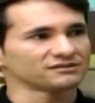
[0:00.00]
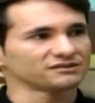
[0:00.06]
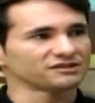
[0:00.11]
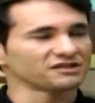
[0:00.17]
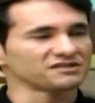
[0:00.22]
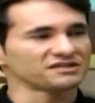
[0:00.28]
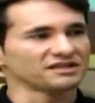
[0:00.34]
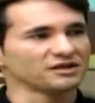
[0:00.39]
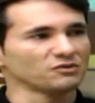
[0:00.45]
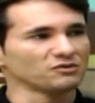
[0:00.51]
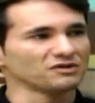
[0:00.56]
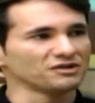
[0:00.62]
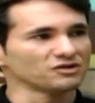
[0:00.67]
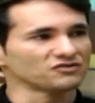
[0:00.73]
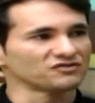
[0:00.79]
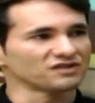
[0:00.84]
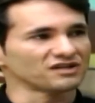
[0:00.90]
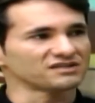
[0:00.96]
A gente se reunia
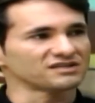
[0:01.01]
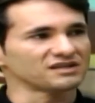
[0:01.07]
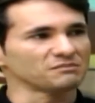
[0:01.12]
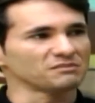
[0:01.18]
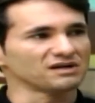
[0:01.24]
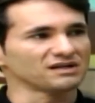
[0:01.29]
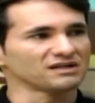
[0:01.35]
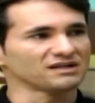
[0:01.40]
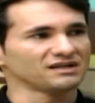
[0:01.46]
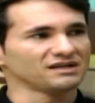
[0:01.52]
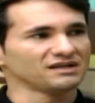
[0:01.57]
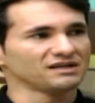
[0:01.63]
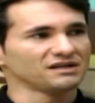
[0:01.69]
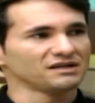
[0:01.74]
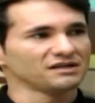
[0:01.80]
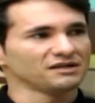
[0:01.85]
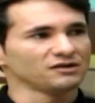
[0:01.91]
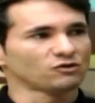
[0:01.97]
aos finais de semana
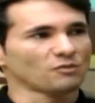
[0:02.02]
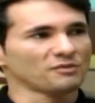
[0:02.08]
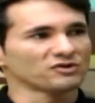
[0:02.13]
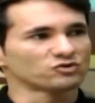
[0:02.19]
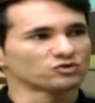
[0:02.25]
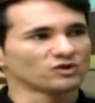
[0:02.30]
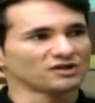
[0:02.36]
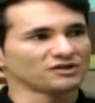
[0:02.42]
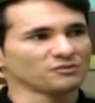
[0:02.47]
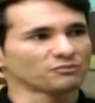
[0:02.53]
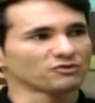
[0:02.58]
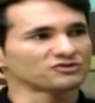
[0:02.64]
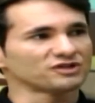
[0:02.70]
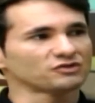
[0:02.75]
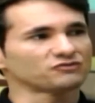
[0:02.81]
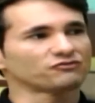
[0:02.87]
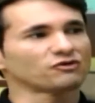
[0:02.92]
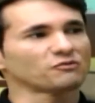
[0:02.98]
e começou ali um
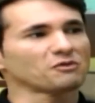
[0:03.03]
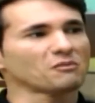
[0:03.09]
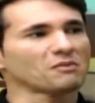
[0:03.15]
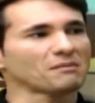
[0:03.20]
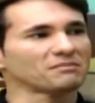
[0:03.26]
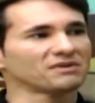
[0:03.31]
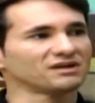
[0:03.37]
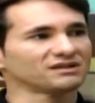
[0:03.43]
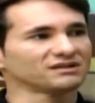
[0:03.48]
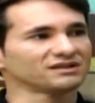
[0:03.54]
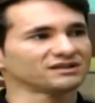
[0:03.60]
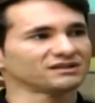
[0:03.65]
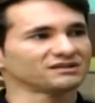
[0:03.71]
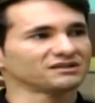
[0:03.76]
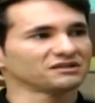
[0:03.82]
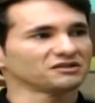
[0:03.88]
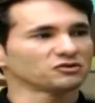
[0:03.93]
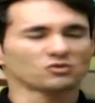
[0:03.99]
processo de formar uma banda
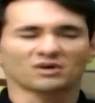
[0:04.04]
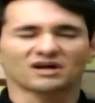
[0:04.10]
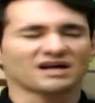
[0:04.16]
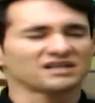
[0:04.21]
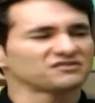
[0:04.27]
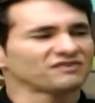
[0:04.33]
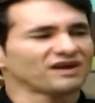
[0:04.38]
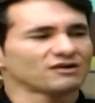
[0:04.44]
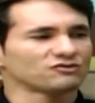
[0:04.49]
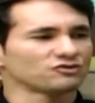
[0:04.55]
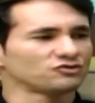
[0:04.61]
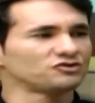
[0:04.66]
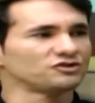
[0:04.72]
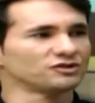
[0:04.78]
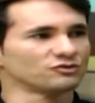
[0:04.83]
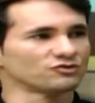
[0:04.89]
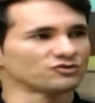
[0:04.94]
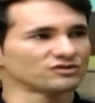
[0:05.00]
que tocasse vários
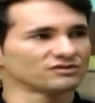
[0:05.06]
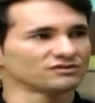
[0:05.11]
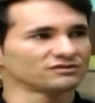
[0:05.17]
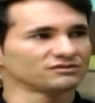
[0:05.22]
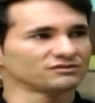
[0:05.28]
estilos.